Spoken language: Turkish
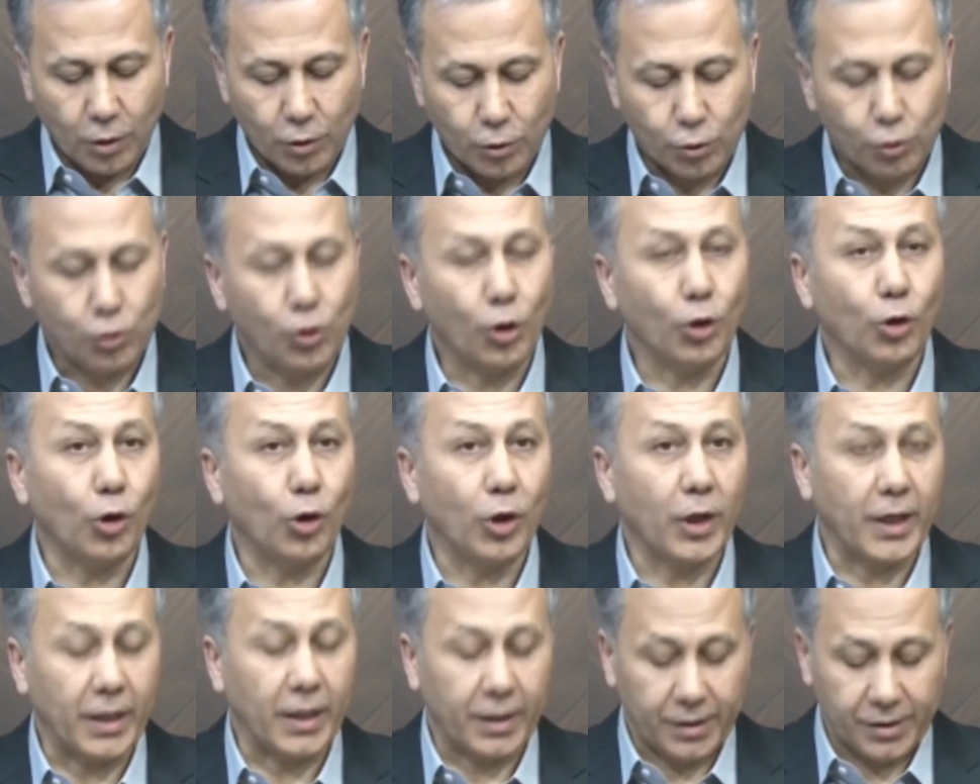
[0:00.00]
Son
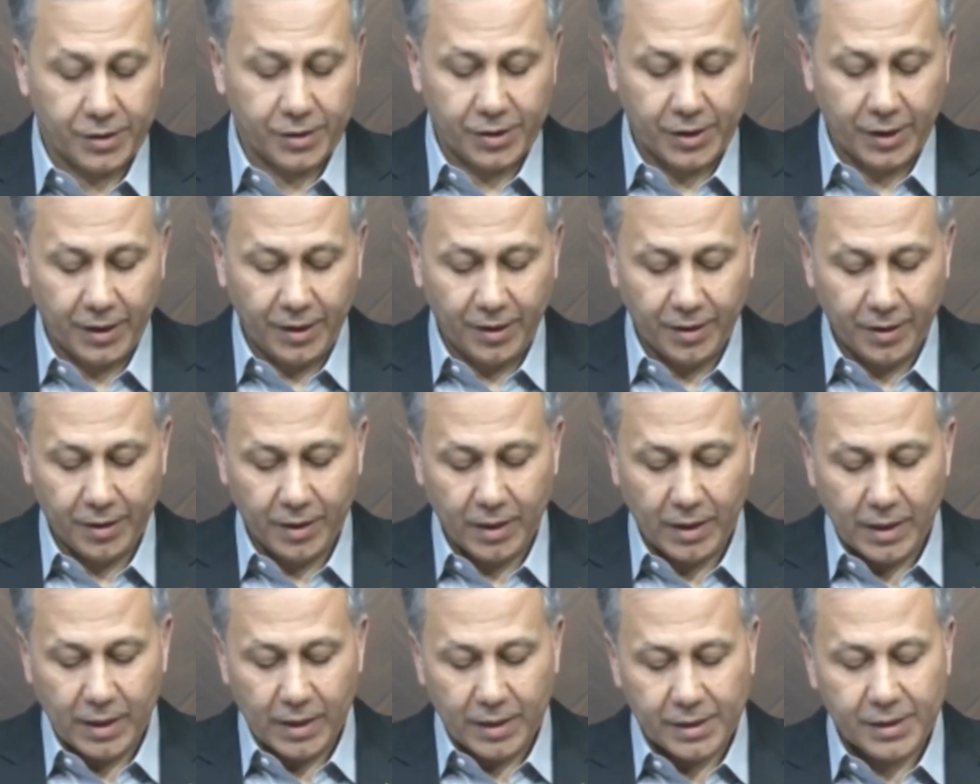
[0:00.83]
olarak ise
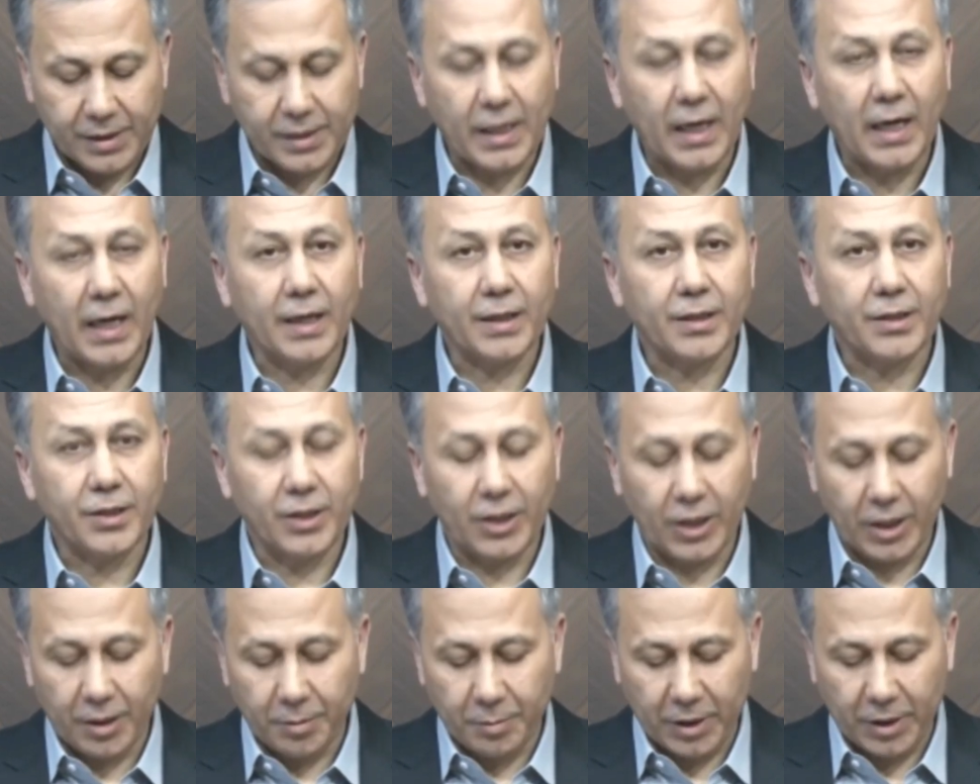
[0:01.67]
saat
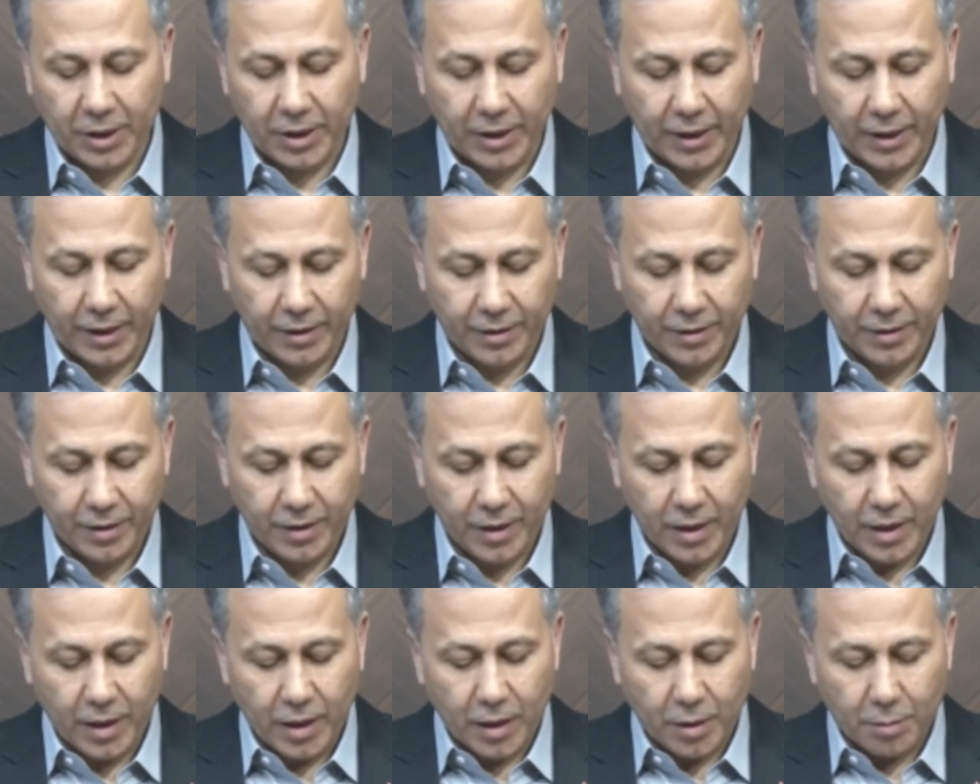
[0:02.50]
22'de
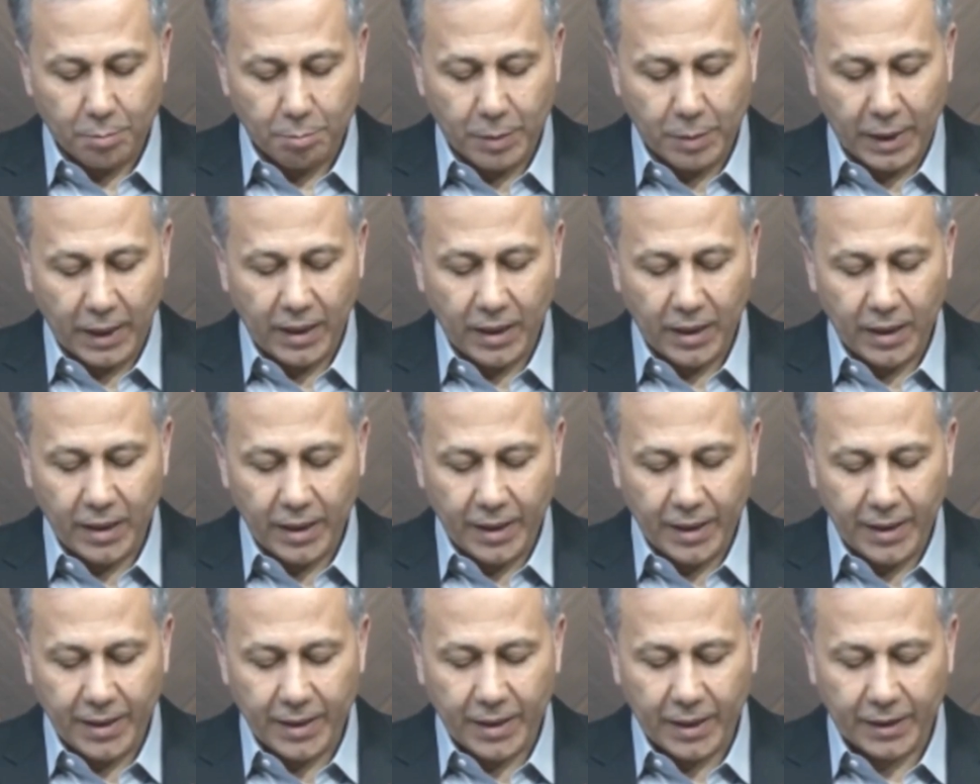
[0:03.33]

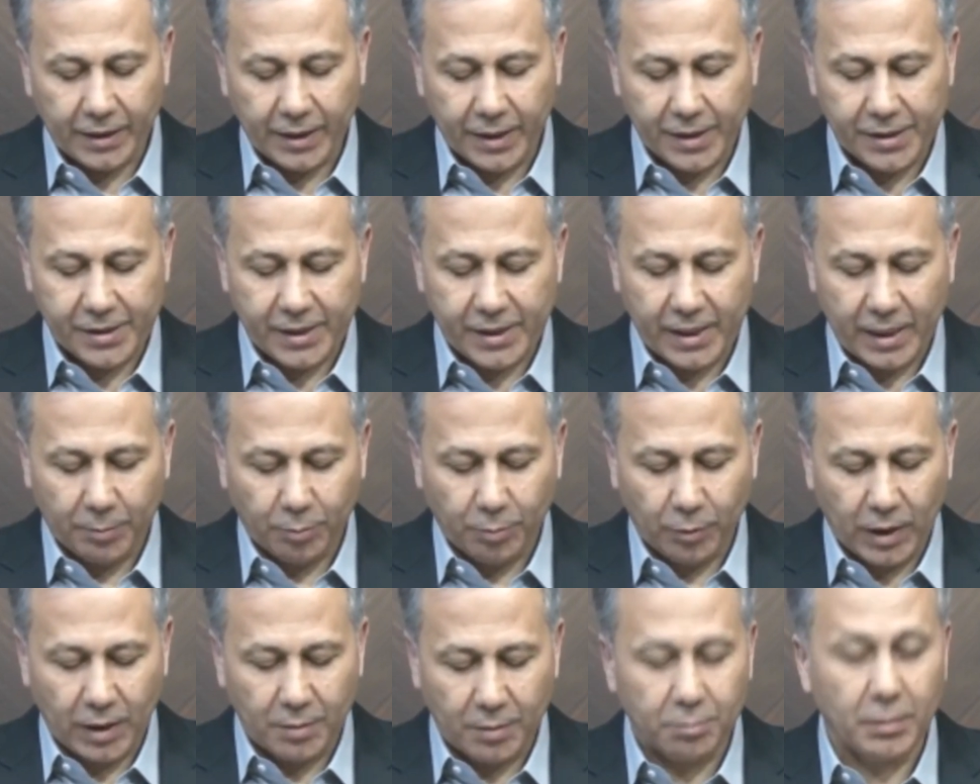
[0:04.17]
belirlenen adresi
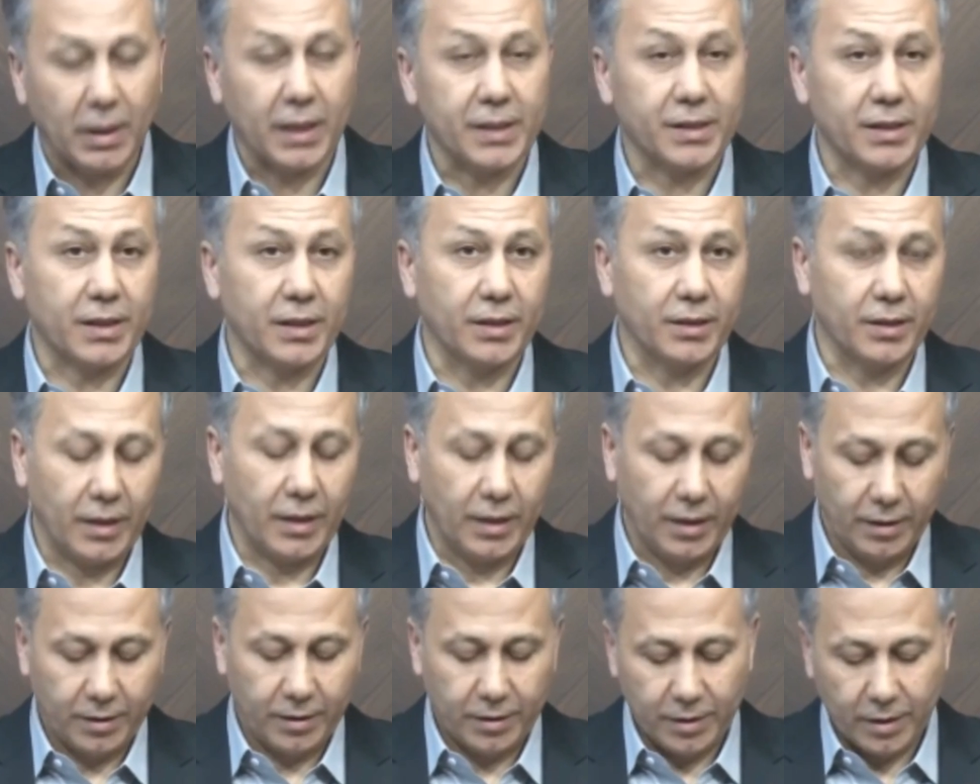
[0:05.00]
yapılan
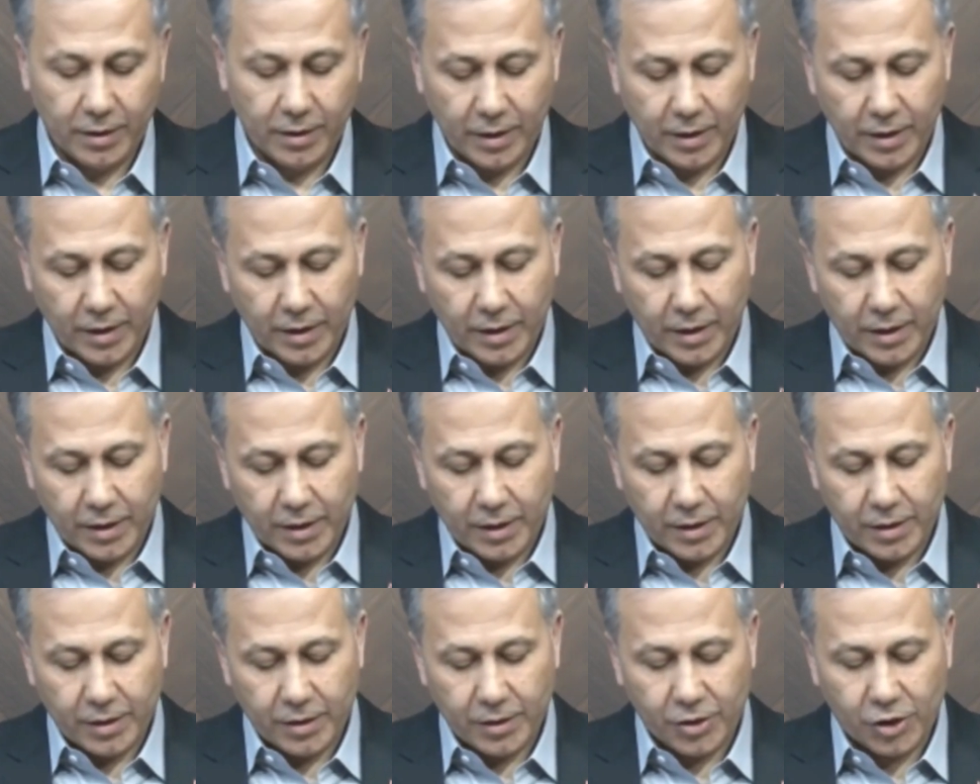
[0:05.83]
baskında
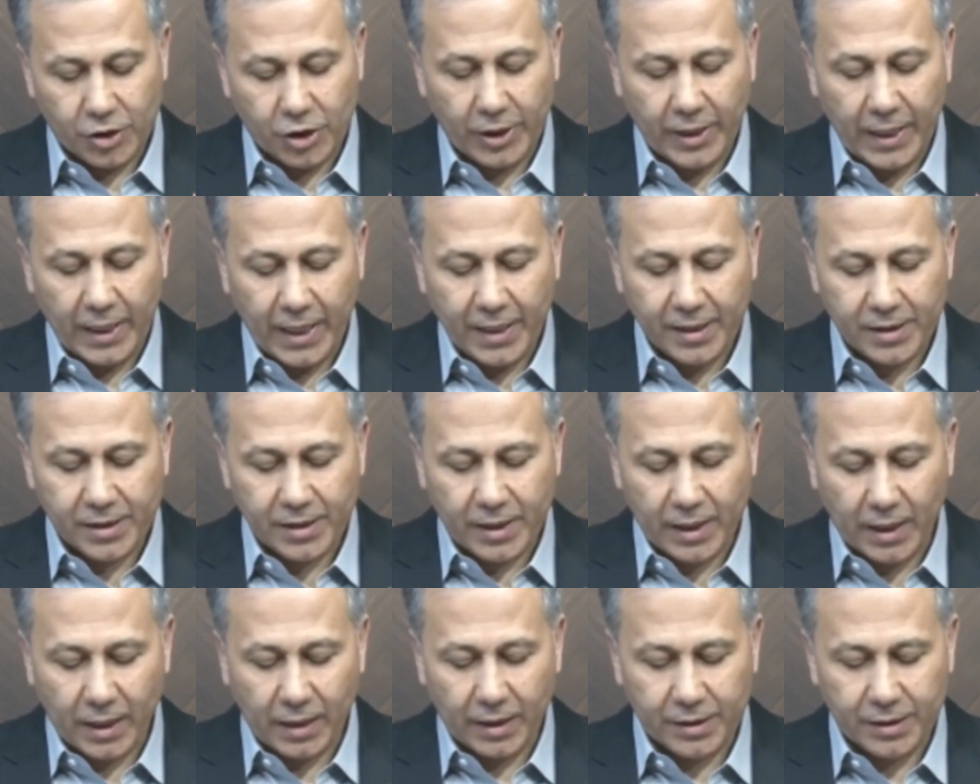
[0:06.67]
cinayet
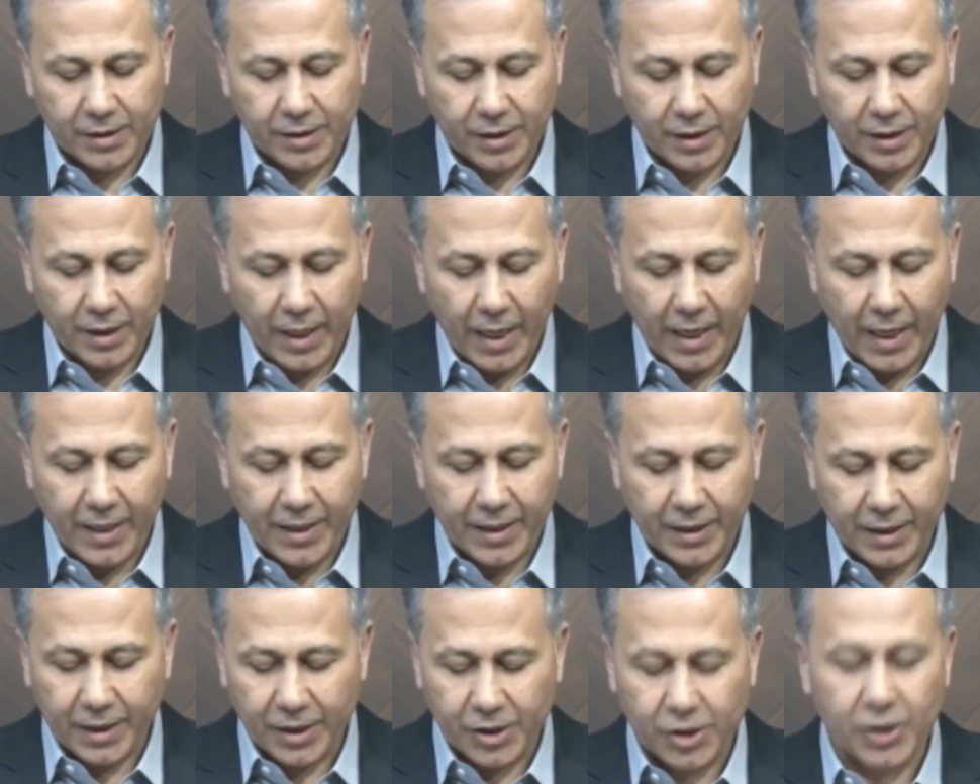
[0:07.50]
zanlısı her
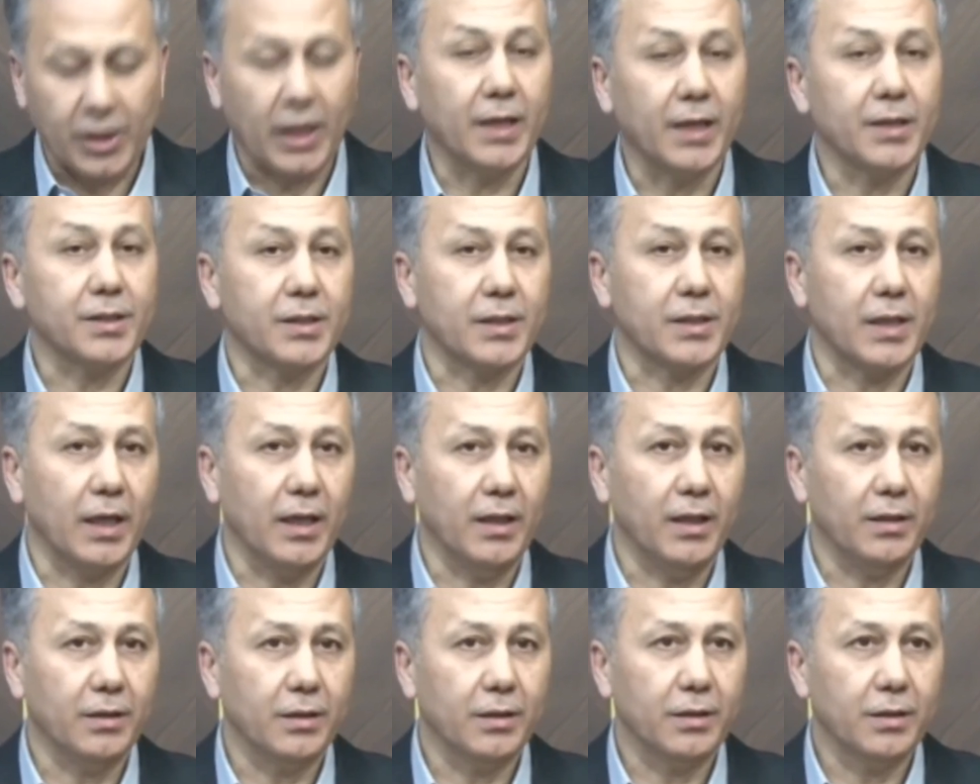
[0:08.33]
iki şahıs
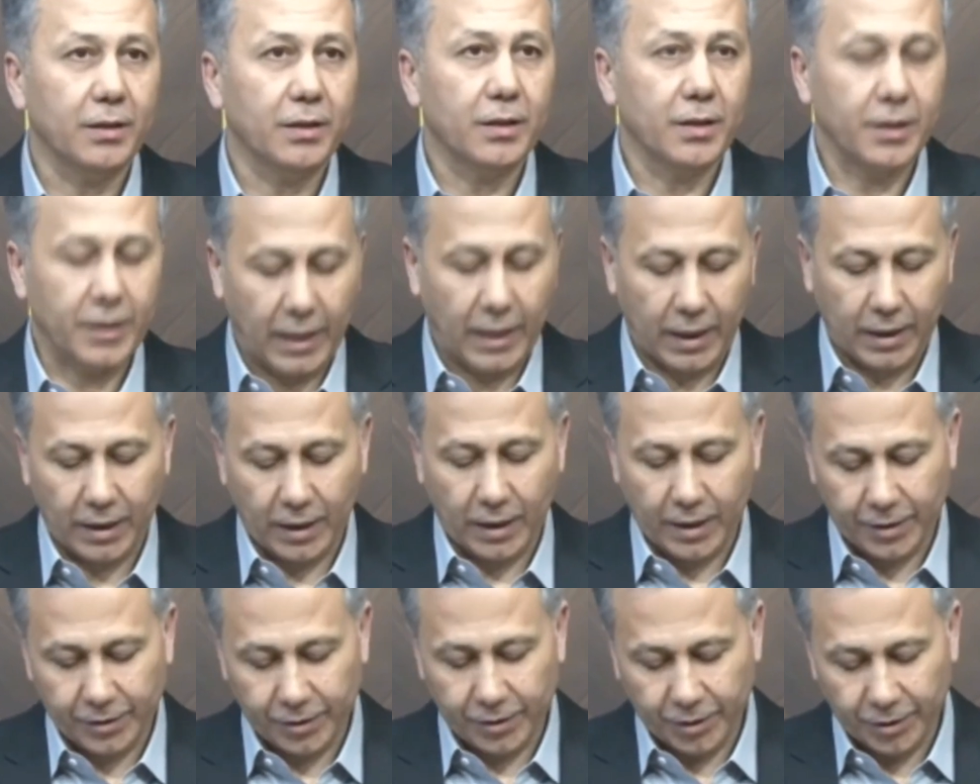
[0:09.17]
da
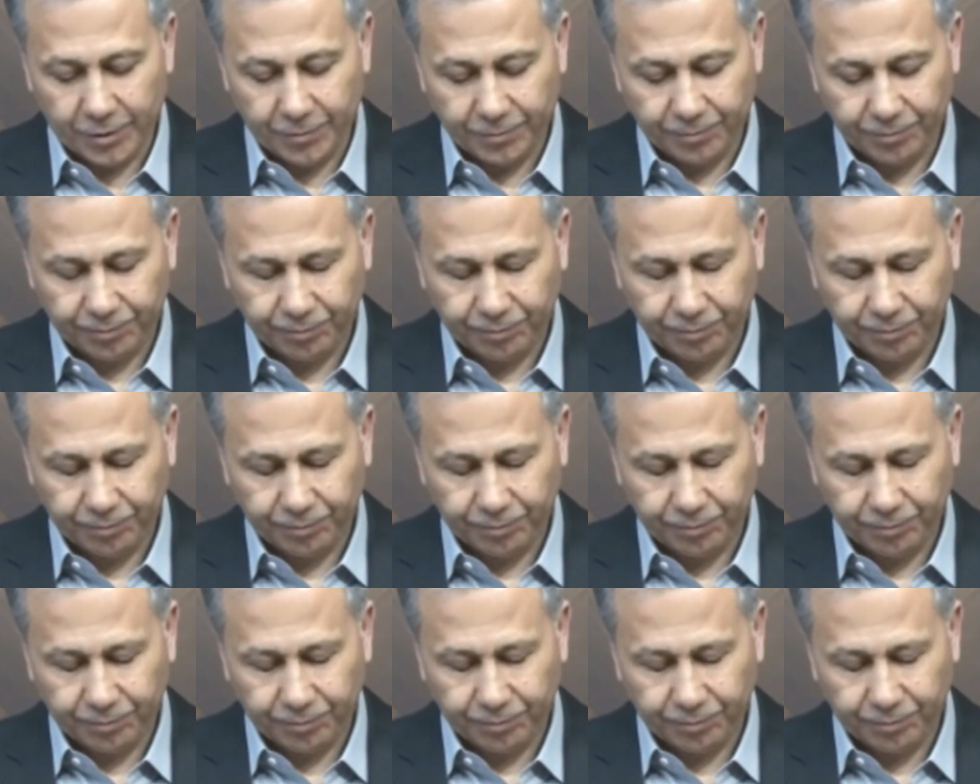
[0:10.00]
yakalandı.